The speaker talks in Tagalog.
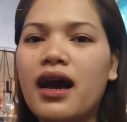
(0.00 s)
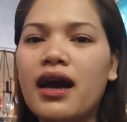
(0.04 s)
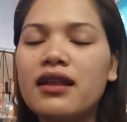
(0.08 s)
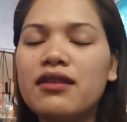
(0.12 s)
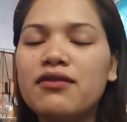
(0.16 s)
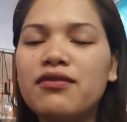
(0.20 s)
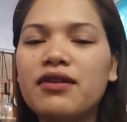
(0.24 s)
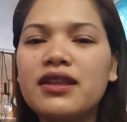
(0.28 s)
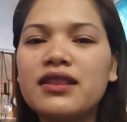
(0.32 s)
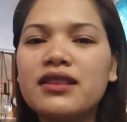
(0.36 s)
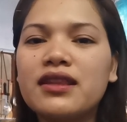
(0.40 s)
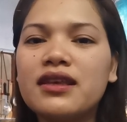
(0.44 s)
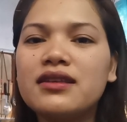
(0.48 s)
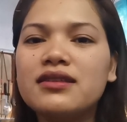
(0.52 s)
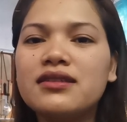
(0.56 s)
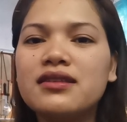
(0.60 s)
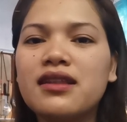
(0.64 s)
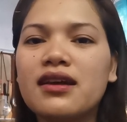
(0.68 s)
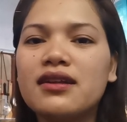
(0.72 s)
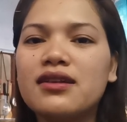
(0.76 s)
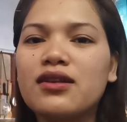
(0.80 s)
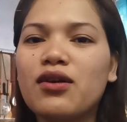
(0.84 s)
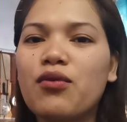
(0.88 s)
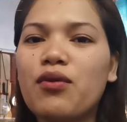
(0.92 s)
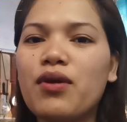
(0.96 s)
Ang advantage
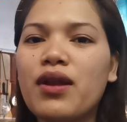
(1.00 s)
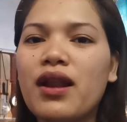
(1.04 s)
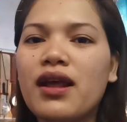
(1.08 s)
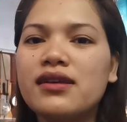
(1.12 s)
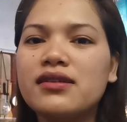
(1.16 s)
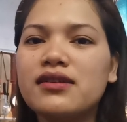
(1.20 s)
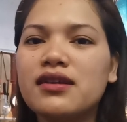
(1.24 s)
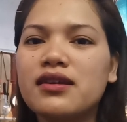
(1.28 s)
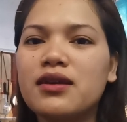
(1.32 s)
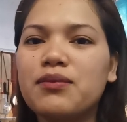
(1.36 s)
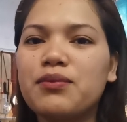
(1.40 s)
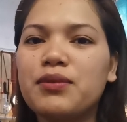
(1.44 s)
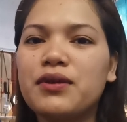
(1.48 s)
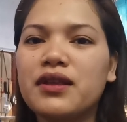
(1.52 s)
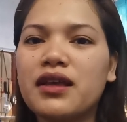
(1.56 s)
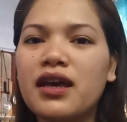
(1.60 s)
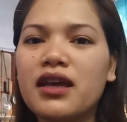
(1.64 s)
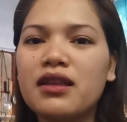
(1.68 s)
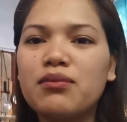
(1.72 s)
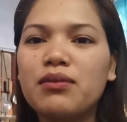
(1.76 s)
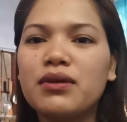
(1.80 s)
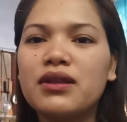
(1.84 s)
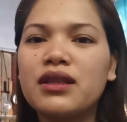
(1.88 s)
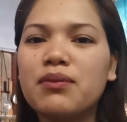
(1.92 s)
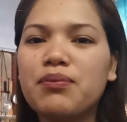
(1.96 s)
lang wala siyang ngipin.
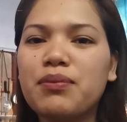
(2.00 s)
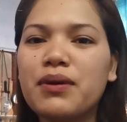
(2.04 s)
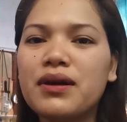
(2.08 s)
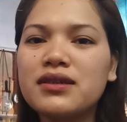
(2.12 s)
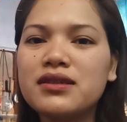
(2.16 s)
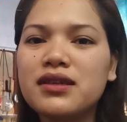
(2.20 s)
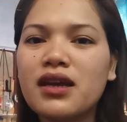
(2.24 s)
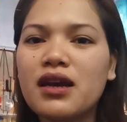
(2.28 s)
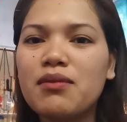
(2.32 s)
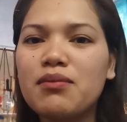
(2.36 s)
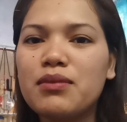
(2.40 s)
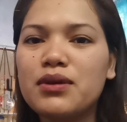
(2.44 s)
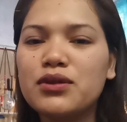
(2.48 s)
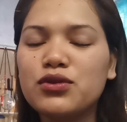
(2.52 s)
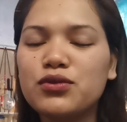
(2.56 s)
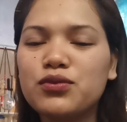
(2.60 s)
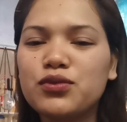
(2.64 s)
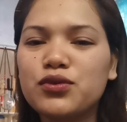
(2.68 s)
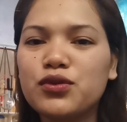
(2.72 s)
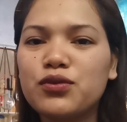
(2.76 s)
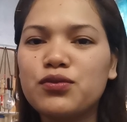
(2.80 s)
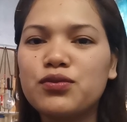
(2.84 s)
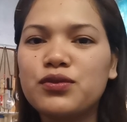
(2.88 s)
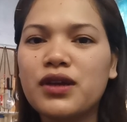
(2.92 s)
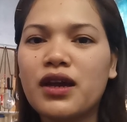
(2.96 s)
Kahit madapa siya,
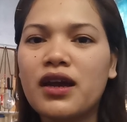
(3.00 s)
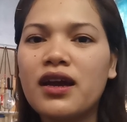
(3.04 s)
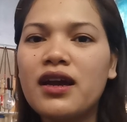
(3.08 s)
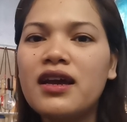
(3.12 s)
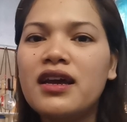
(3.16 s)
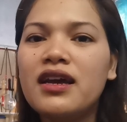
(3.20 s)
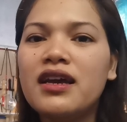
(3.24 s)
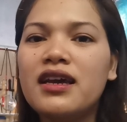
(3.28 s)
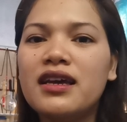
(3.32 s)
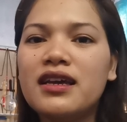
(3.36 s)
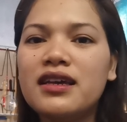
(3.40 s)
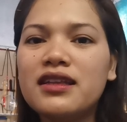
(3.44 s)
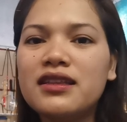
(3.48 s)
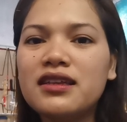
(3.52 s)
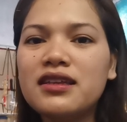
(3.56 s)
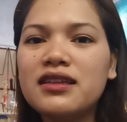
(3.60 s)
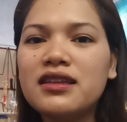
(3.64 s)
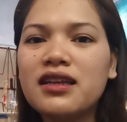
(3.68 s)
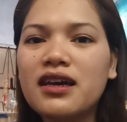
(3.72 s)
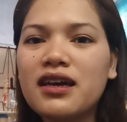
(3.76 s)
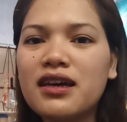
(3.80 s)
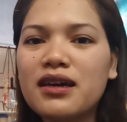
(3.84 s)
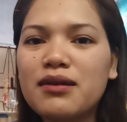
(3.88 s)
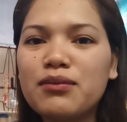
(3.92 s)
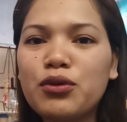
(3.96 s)
masubsob siya,
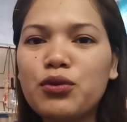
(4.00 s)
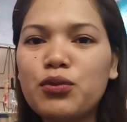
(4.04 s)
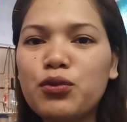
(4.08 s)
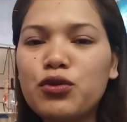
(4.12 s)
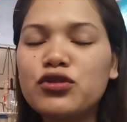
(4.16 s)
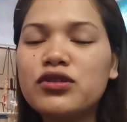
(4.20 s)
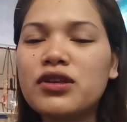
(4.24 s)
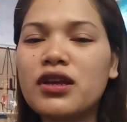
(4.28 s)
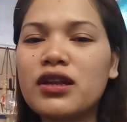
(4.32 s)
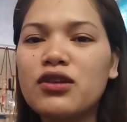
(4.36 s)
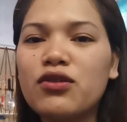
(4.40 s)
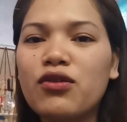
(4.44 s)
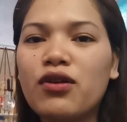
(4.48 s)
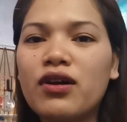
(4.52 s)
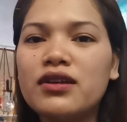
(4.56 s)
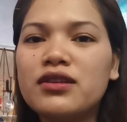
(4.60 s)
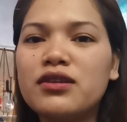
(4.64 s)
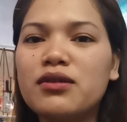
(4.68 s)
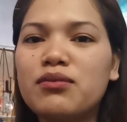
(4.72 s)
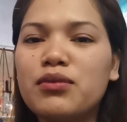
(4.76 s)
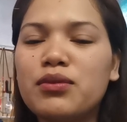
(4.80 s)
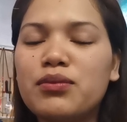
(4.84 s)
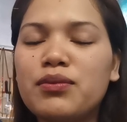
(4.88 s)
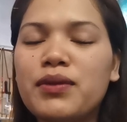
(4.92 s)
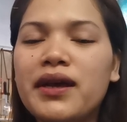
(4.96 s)
hindi na bubusal yung
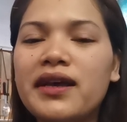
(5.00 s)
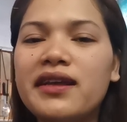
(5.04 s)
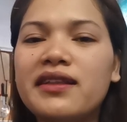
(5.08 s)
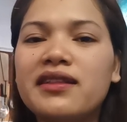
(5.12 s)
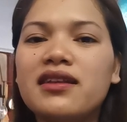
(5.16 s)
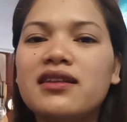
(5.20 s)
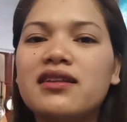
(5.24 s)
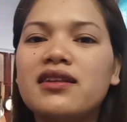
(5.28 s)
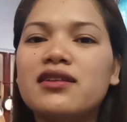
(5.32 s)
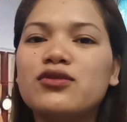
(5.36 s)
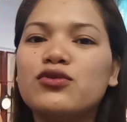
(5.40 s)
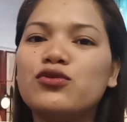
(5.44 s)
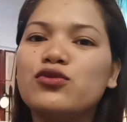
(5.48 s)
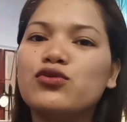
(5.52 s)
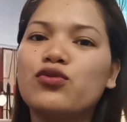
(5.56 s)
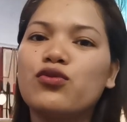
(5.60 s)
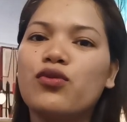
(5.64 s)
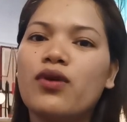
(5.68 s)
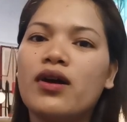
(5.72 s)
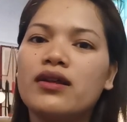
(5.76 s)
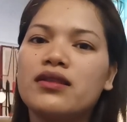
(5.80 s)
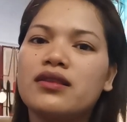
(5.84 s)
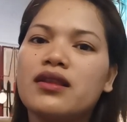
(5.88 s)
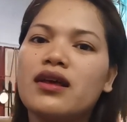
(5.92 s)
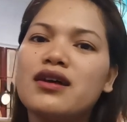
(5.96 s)
kanyang bibig, hindi na
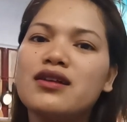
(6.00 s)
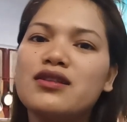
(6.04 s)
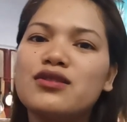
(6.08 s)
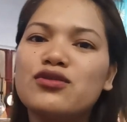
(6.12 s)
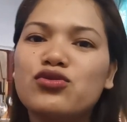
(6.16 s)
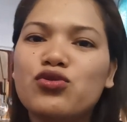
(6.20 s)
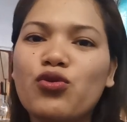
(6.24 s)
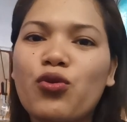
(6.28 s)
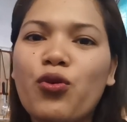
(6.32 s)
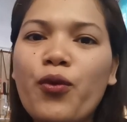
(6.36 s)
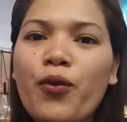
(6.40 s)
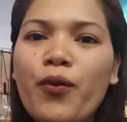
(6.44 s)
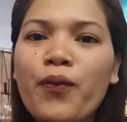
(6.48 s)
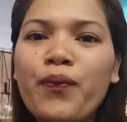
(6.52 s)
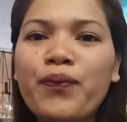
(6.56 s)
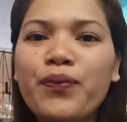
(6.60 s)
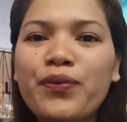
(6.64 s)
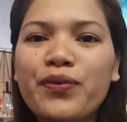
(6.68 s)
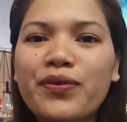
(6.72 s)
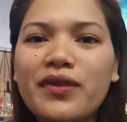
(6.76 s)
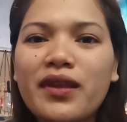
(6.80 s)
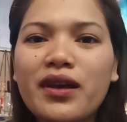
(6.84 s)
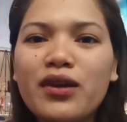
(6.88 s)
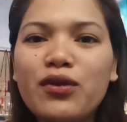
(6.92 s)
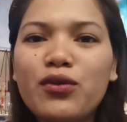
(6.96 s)
susugatan. So,
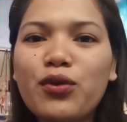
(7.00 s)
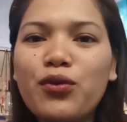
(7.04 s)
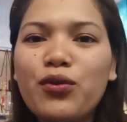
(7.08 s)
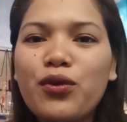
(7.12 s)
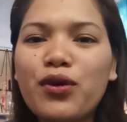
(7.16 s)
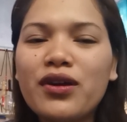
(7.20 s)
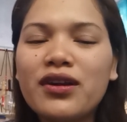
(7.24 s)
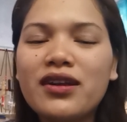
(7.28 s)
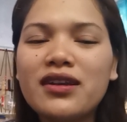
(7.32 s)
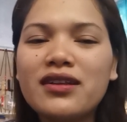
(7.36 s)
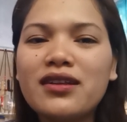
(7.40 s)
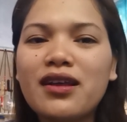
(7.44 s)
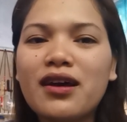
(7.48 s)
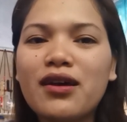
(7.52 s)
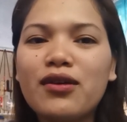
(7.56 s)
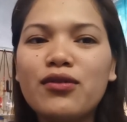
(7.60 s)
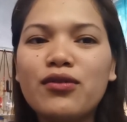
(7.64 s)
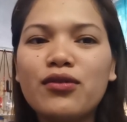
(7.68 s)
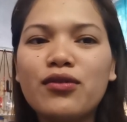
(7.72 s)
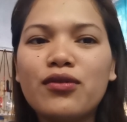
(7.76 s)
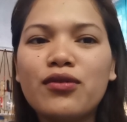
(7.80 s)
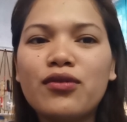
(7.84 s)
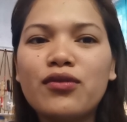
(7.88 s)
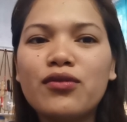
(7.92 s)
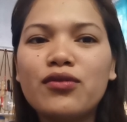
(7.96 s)
nag-worried
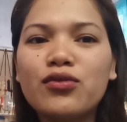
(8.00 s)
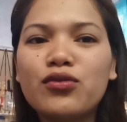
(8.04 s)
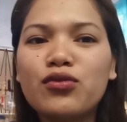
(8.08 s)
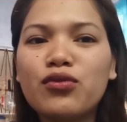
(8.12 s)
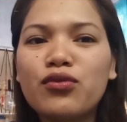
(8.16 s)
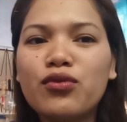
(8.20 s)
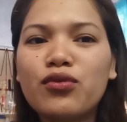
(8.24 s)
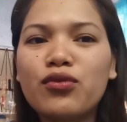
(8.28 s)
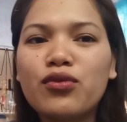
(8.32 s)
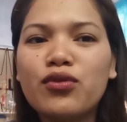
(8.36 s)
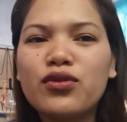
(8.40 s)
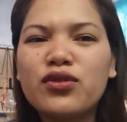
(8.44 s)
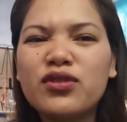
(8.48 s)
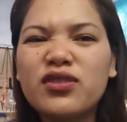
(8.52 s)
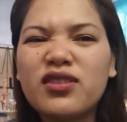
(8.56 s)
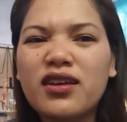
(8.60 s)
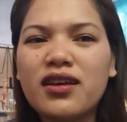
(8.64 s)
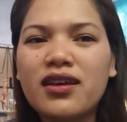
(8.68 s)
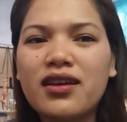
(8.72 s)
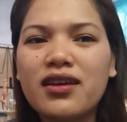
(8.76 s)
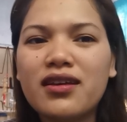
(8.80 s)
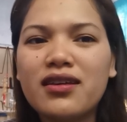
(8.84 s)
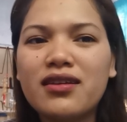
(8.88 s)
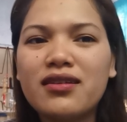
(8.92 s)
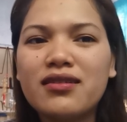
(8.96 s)
ako, kun
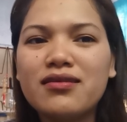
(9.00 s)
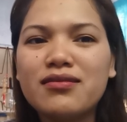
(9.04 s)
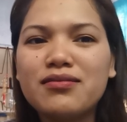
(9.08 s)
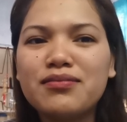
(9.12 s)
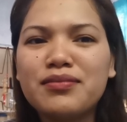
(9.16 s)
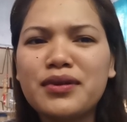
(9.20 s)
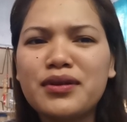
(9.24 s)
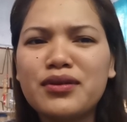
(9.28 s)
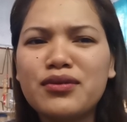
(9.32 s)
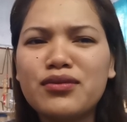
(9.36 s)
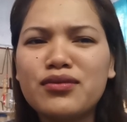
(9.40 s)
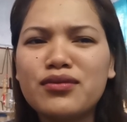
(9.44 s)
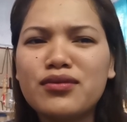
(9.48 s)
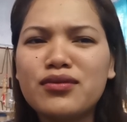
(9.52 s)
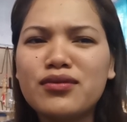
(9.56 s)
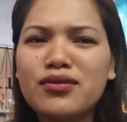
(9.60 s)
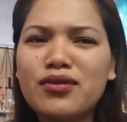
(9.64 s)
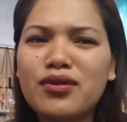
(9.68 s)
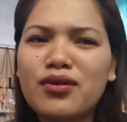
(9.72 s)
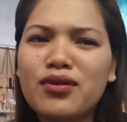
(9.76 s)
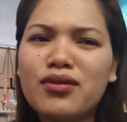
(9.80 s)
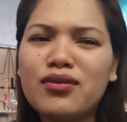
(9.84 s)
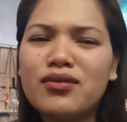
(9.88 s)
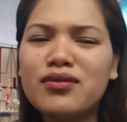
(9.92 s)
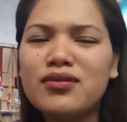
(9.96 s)
konti, pero
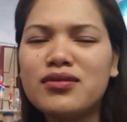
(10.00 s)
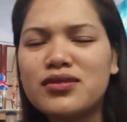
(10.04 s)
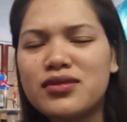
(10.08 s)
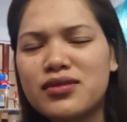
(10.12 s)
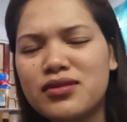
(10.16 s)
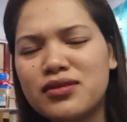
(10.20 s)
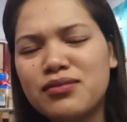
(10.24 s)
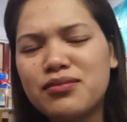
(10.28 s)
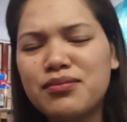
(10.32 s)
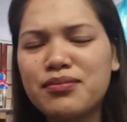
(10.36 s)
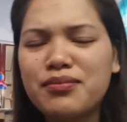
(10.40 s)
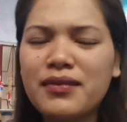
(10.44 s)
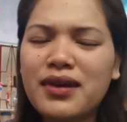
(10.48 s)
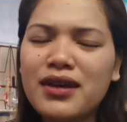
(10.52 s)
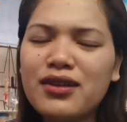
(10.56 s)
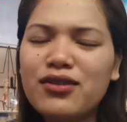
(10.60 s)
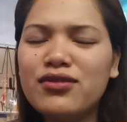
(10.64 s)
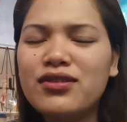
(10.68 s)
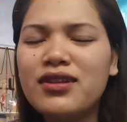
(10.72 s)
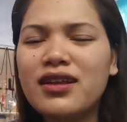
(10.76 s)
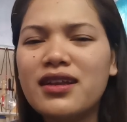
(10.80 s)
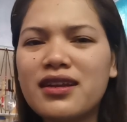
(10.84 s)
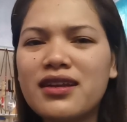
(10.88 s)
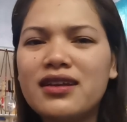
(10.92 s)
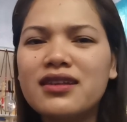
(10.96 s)

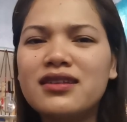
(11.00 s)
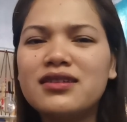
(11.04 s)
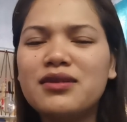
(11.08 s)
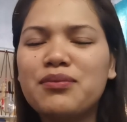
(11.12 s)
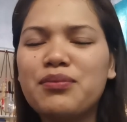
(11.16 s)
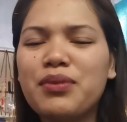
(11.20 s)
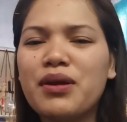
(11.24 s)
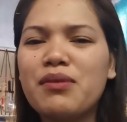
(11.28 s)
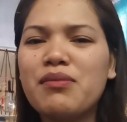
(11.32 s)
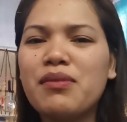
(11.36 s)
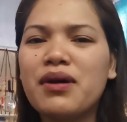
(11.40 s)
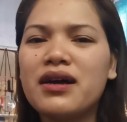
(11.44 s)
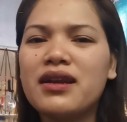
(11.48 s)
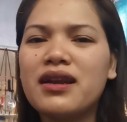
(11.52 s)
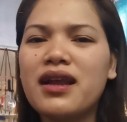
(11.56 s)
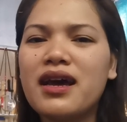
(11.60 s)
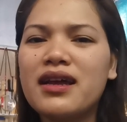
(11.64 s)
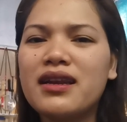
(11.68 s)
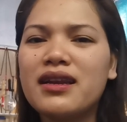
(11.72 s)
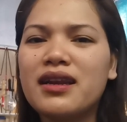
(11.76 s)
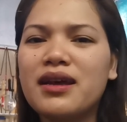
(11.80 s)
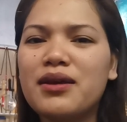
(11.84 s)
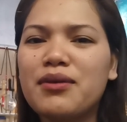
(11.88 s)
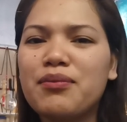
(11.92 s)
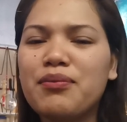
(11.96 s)
ganun na rin, siyempre mga
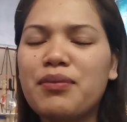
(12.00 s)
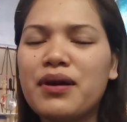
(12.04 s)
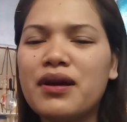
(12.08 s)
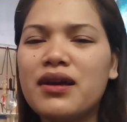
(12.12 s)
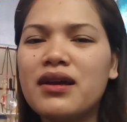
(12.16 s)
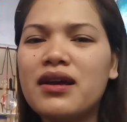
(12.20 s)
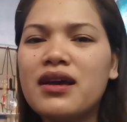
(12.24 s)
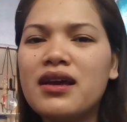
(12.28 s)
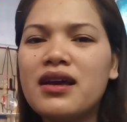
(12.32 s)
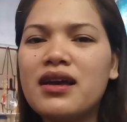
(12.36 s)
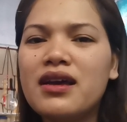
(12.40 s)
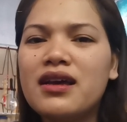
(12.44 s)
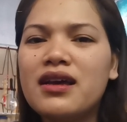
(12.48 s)
nanay, pag